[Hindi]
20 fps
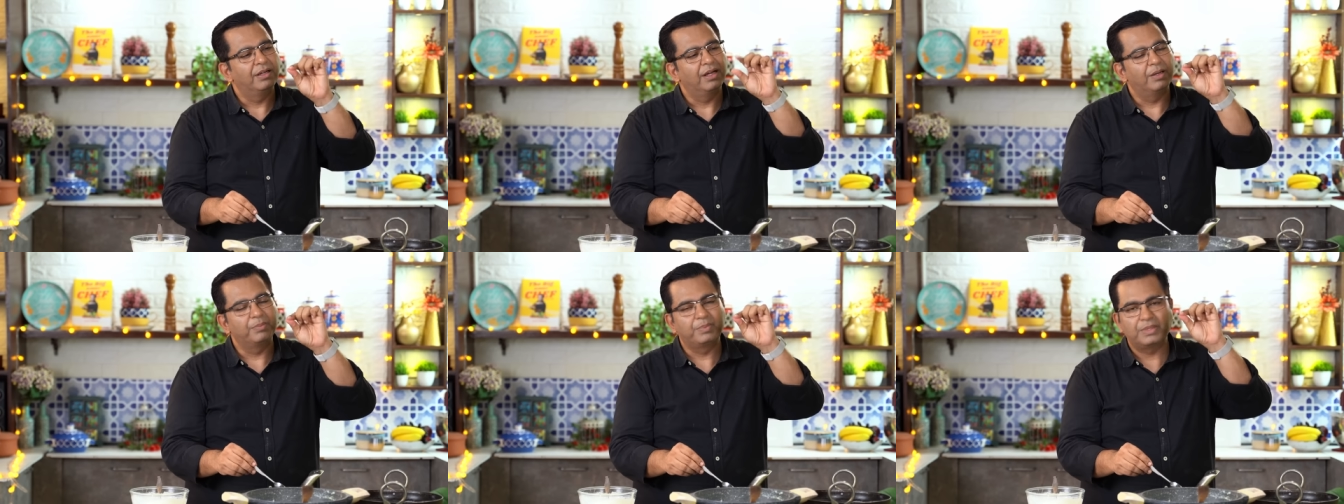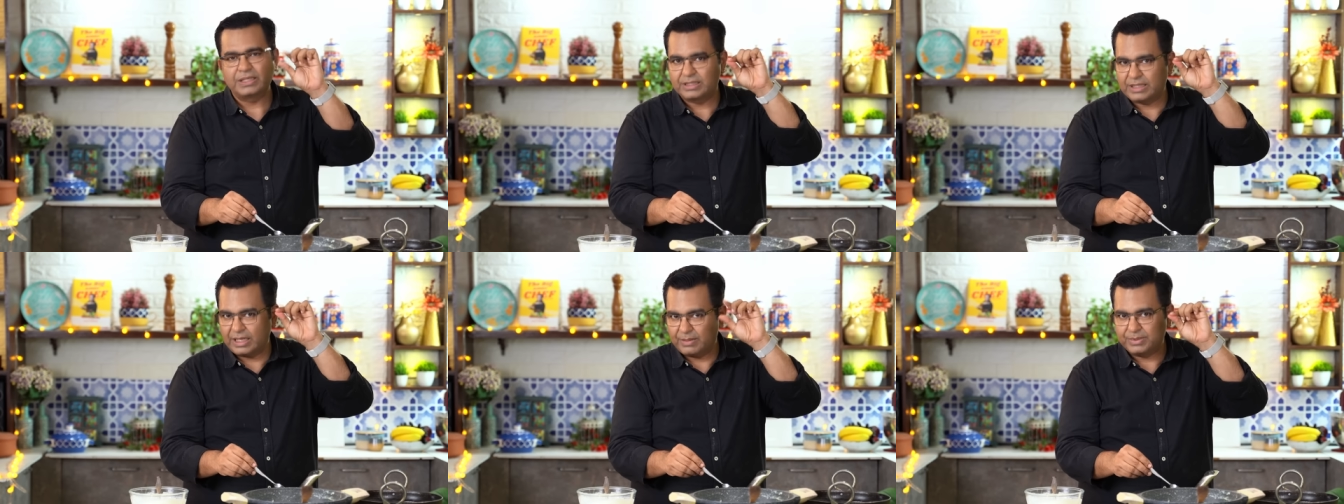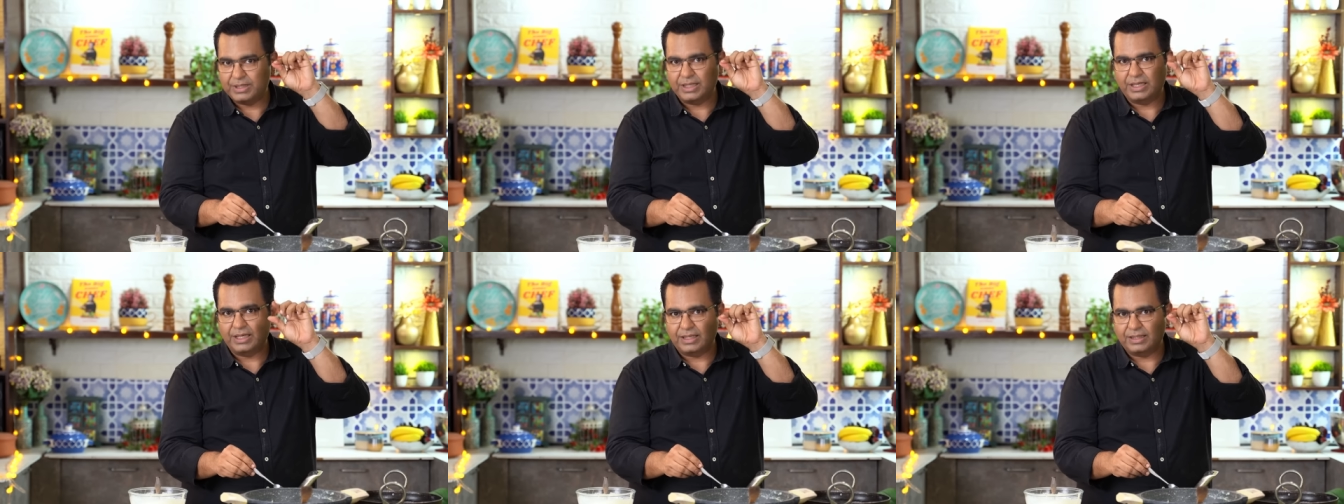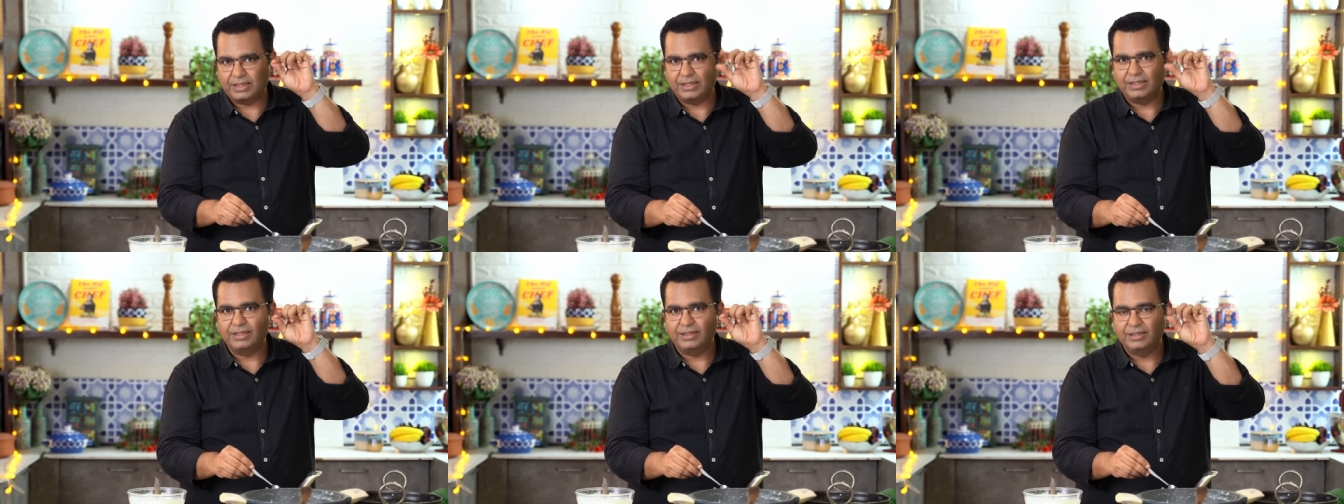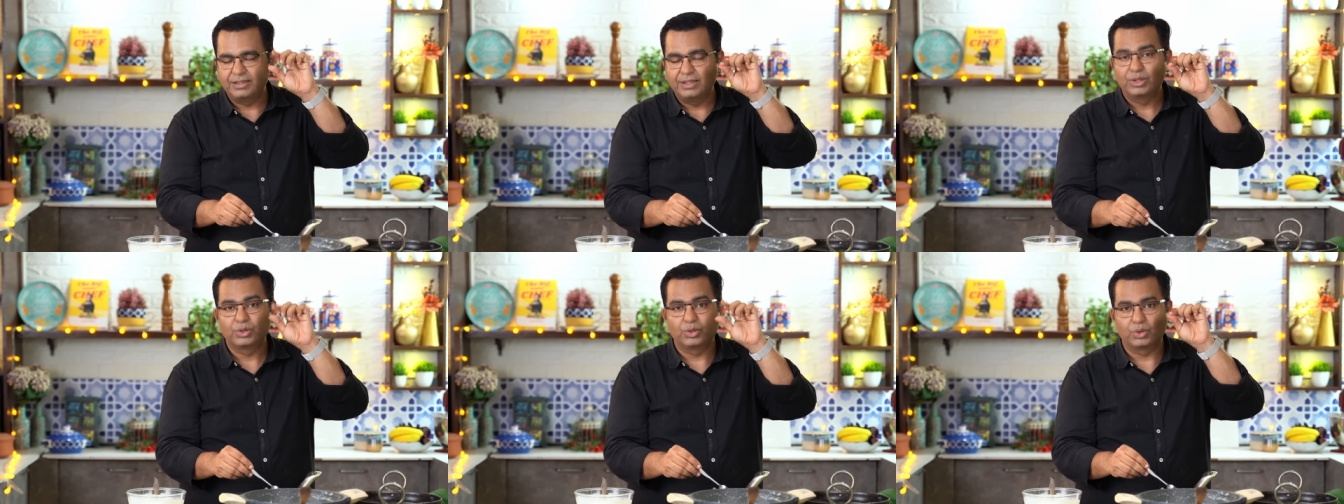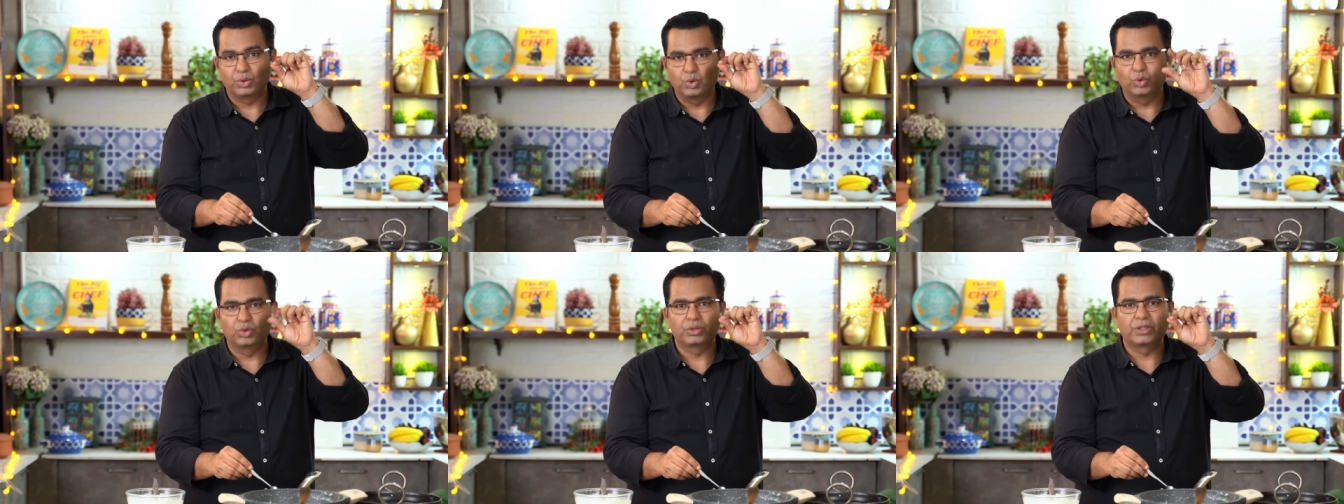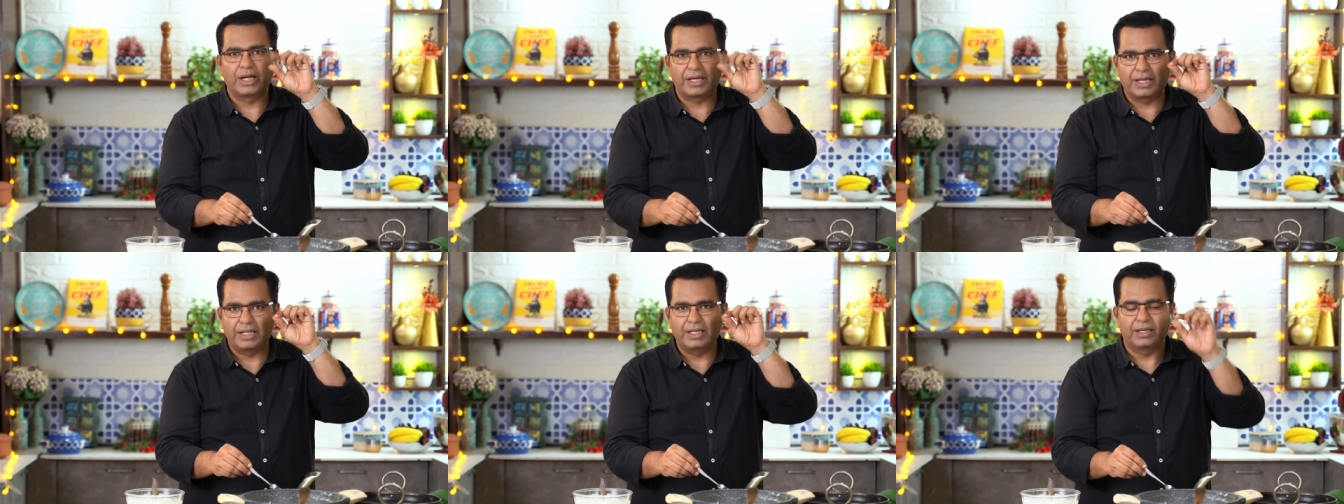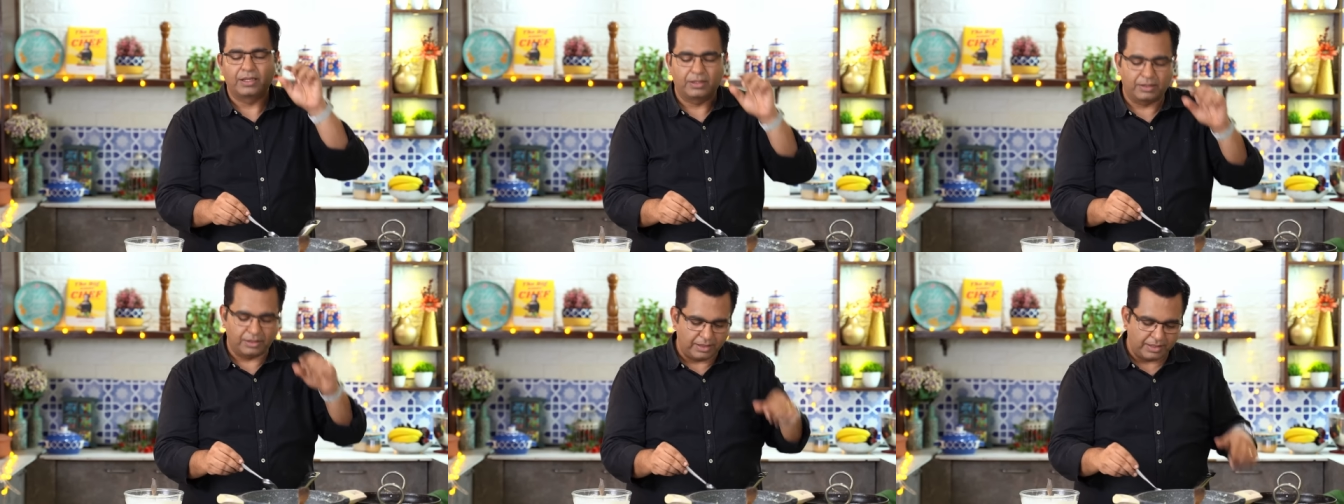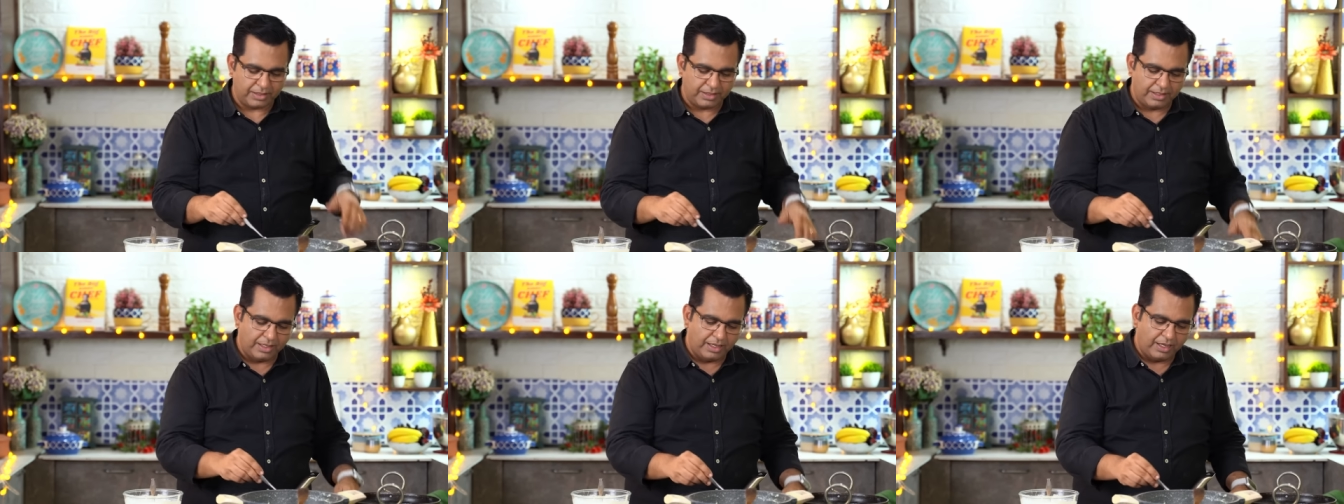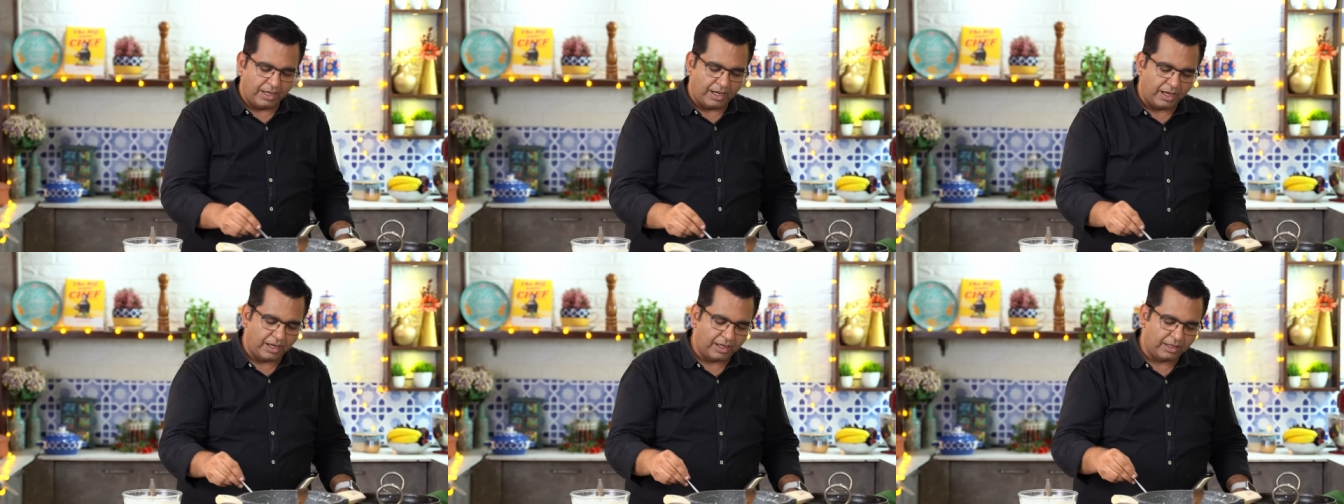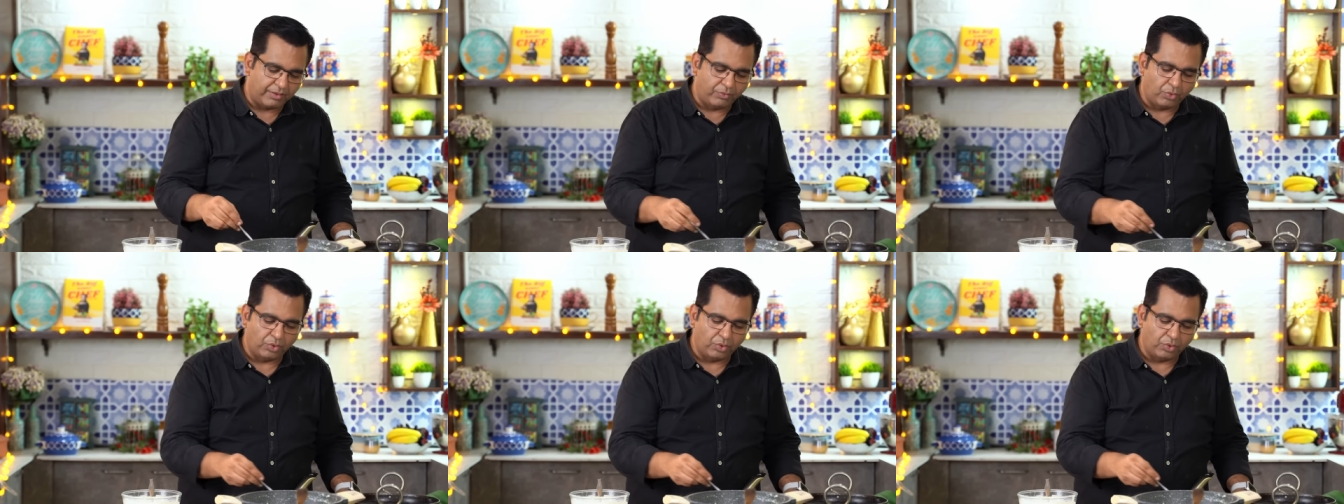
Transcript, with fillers: अब इस टाइप से करते हैं तो दो तारें निकलती हैं अगर